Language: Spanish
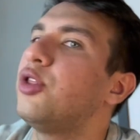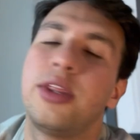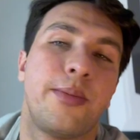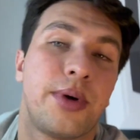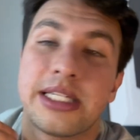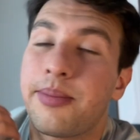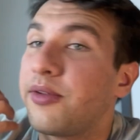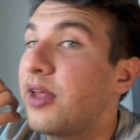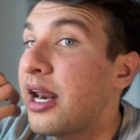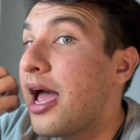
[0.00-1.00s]
donde puedes
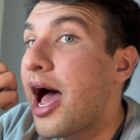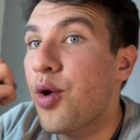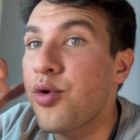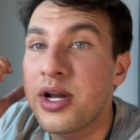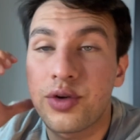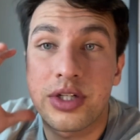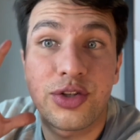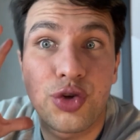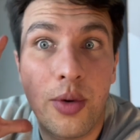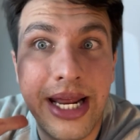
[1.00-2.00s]
aprender algunas
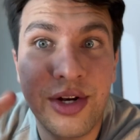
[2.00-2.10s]
cosas sobre